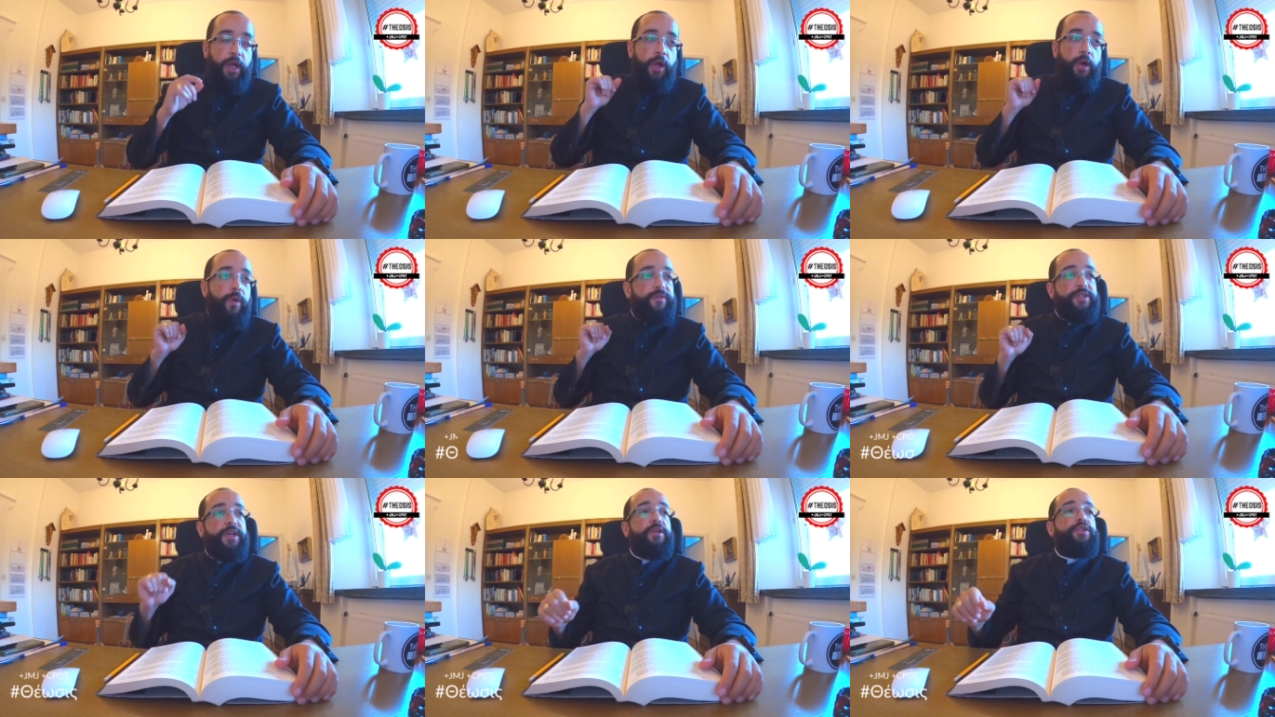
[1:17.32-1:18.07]
O
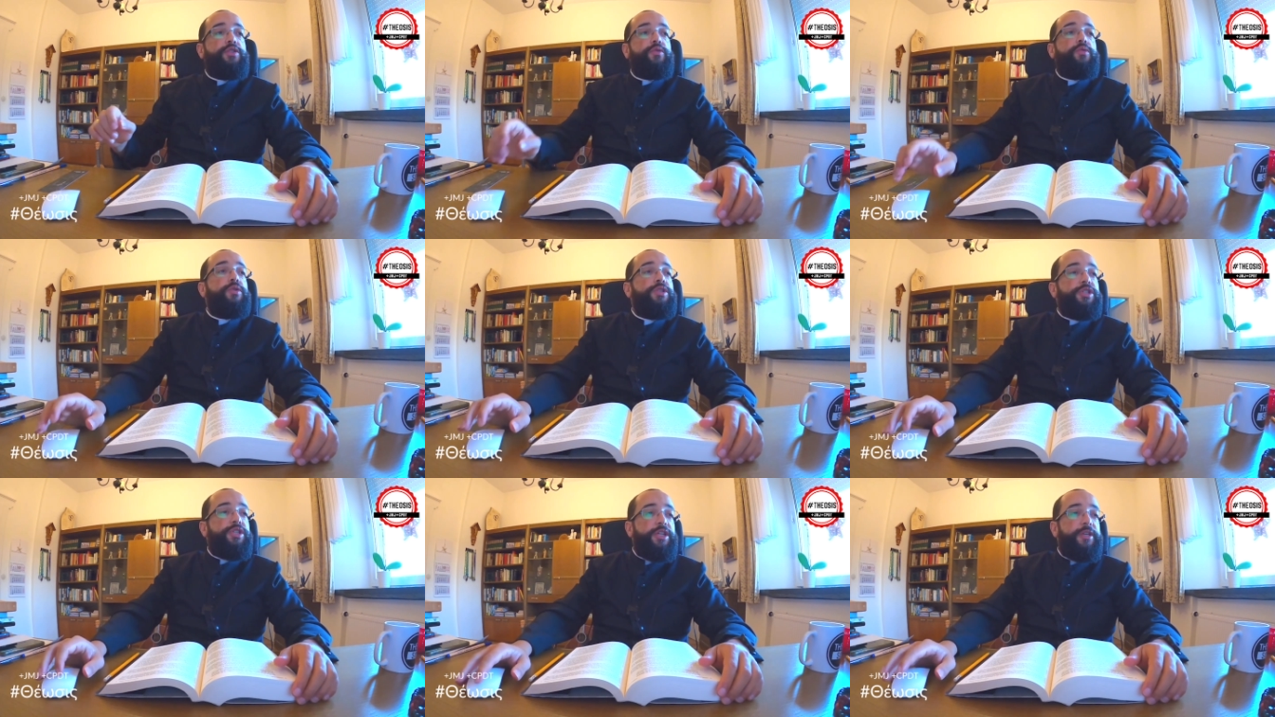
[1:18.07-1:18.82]
evangelho de
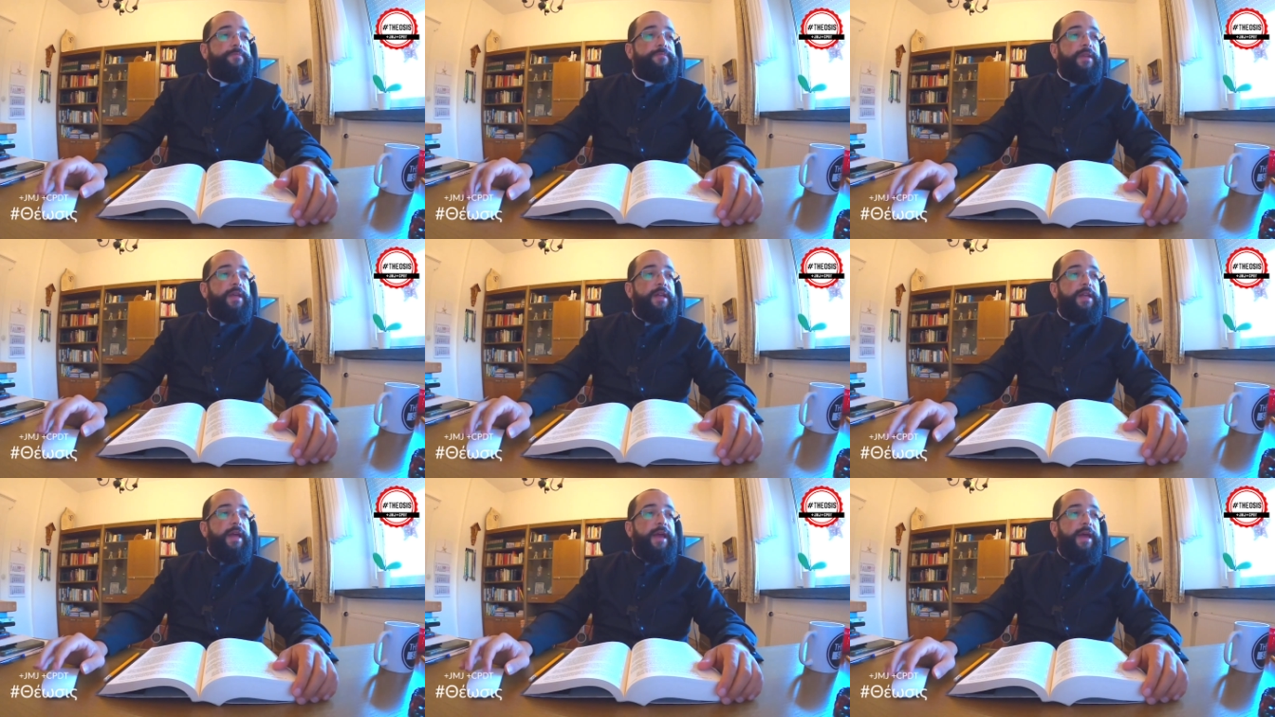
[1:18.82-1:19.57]
hoje,
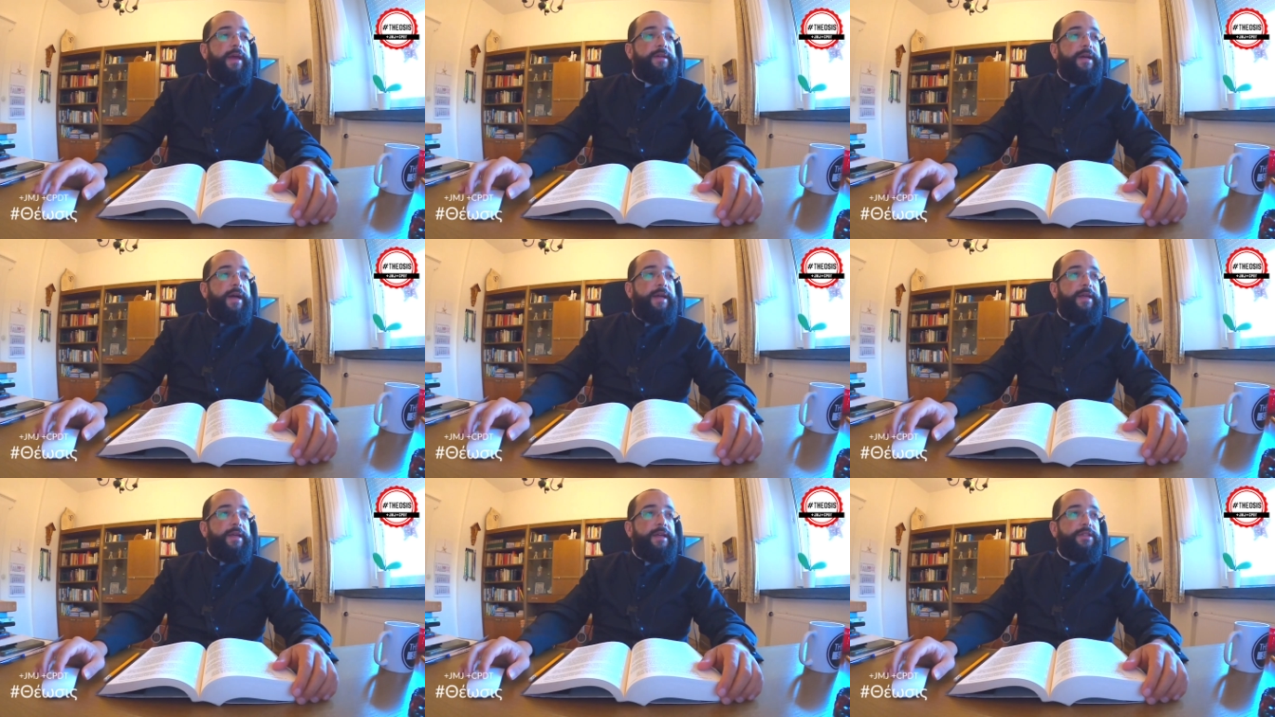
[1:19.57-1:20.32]
ele é
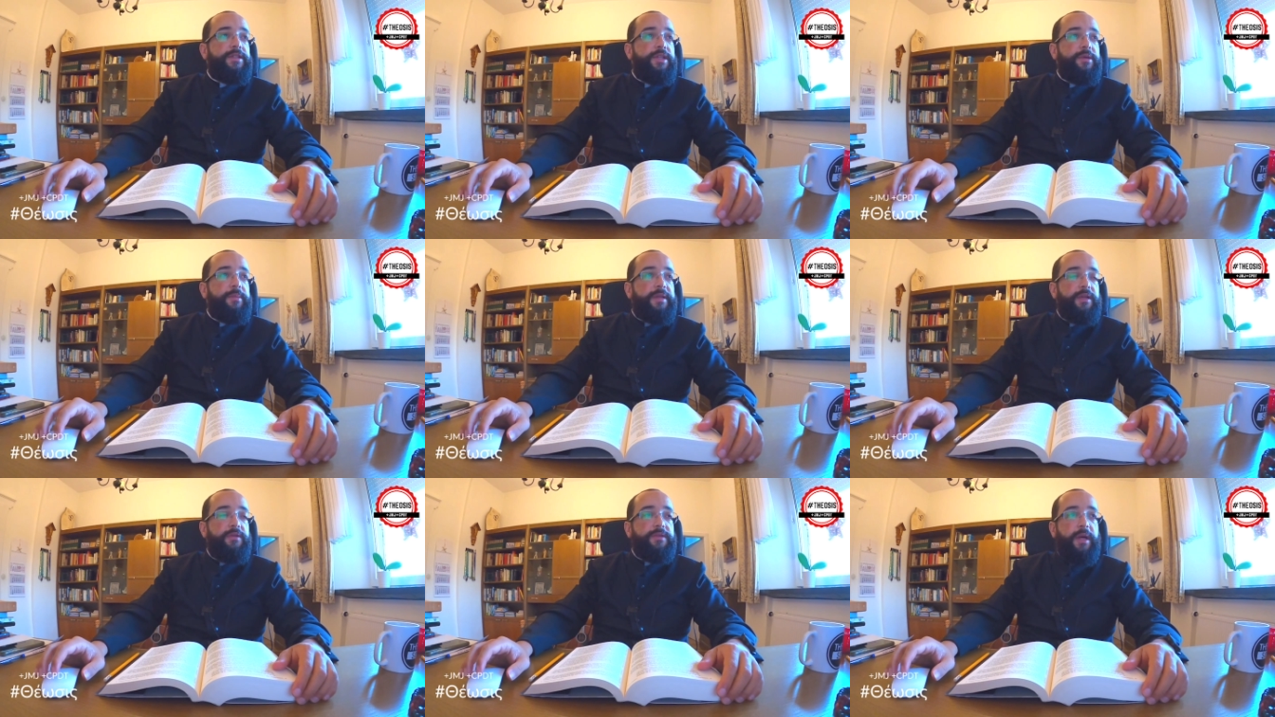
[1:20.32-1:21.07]
aí de
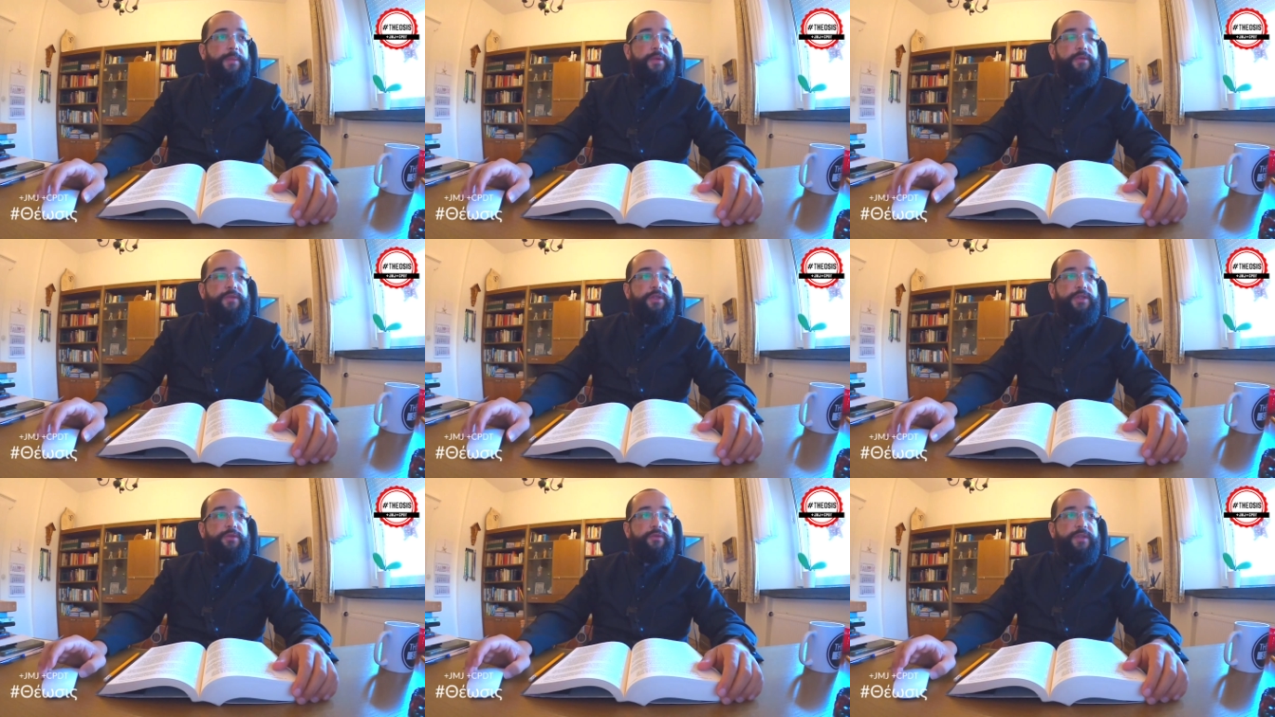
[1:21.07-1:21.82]
Mateus capítulo
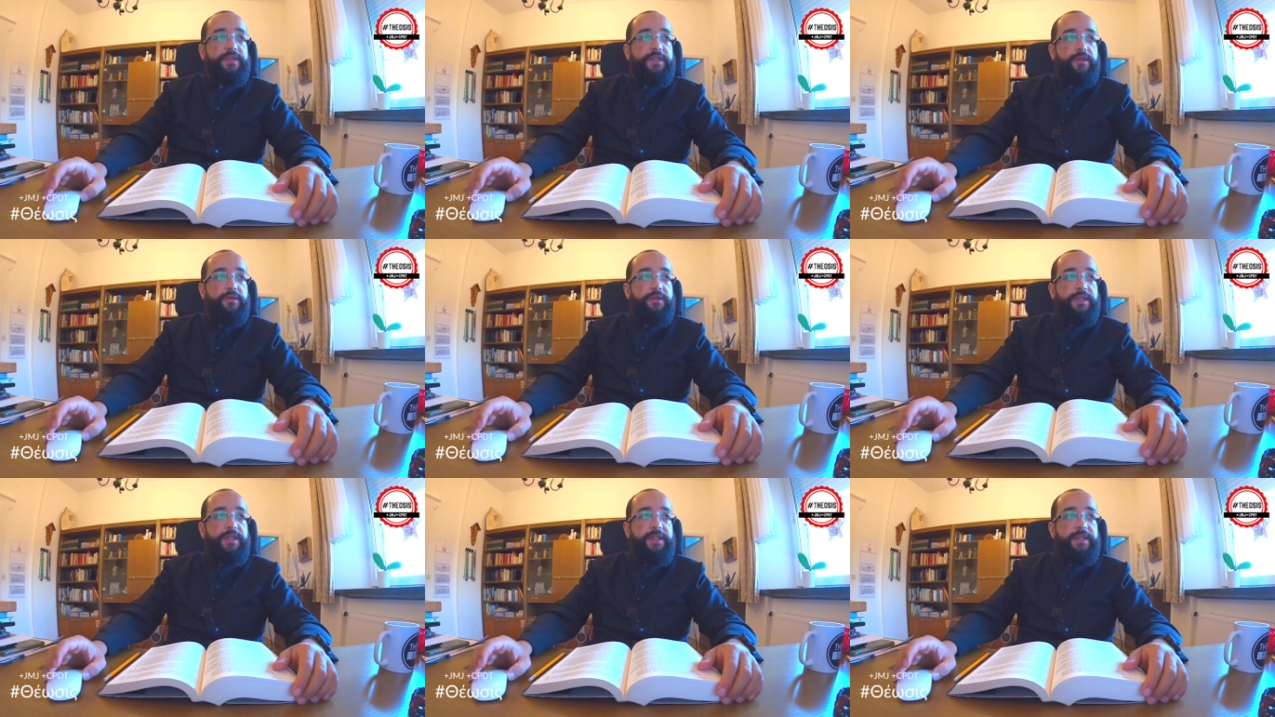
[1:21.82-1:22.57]
21, versículo
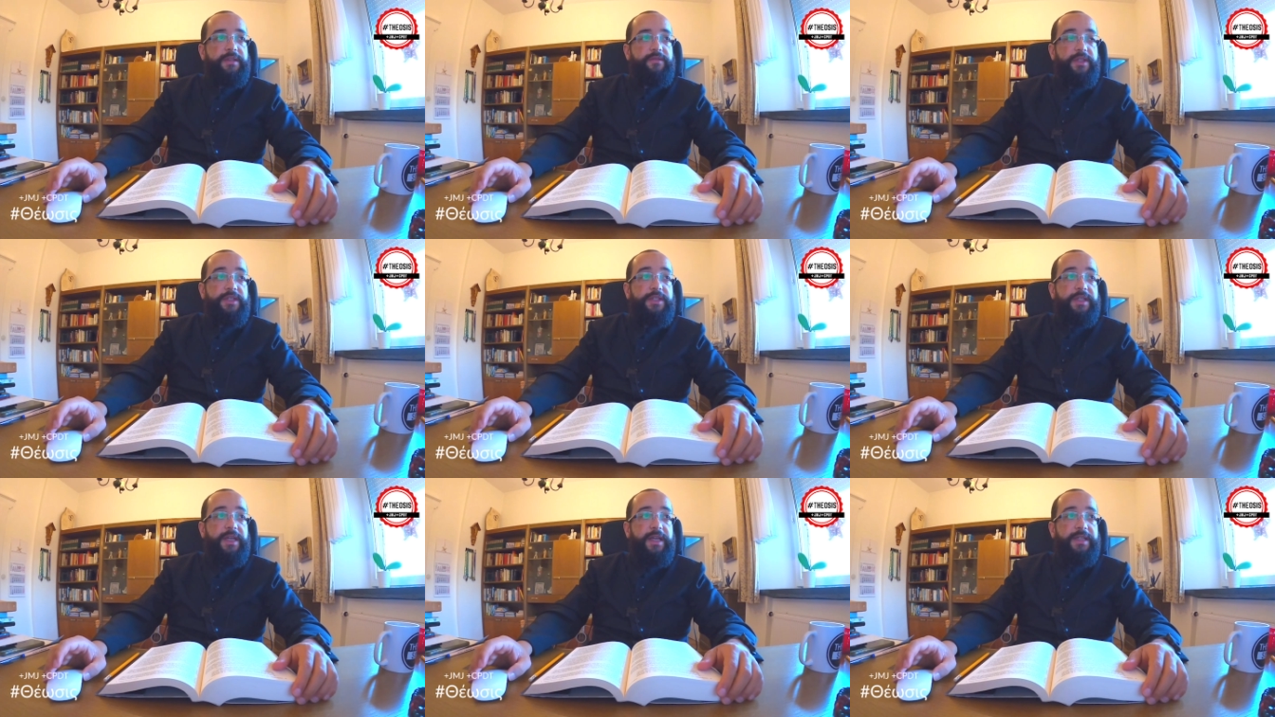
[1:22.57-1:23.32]
30,
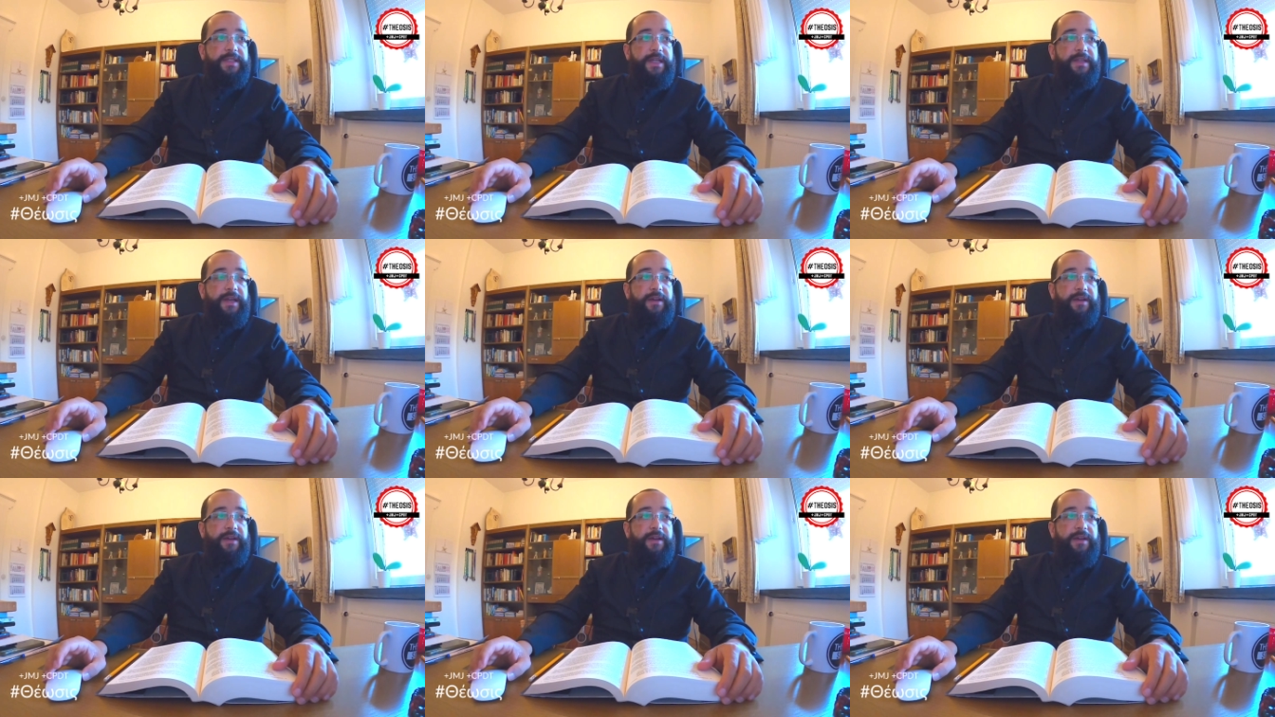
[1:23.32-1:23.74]
23, a,